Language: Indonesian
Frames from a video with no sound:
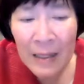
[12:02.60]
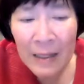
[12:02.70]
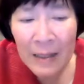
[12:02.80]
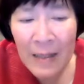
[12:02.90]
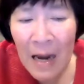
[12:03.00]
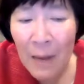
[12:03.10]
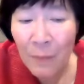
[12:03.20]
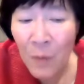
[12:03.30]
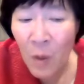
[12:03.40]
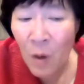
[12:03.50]

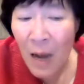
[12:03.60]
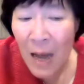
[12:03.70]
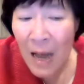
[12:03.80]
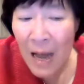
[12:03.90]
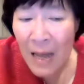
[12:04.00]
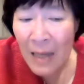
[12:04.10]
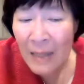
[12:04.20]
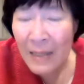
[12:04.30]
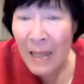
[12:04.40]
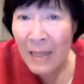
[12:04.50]
dalam doa
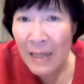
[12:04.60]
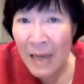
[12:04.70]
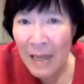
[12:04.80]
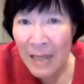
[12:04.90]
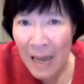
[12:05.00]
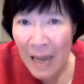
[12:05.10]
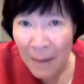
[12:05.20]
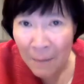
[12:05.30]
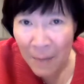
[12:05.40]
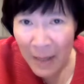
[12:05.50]
dan dengan
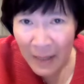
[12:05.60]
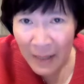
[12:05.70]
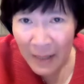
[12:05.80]
harapan.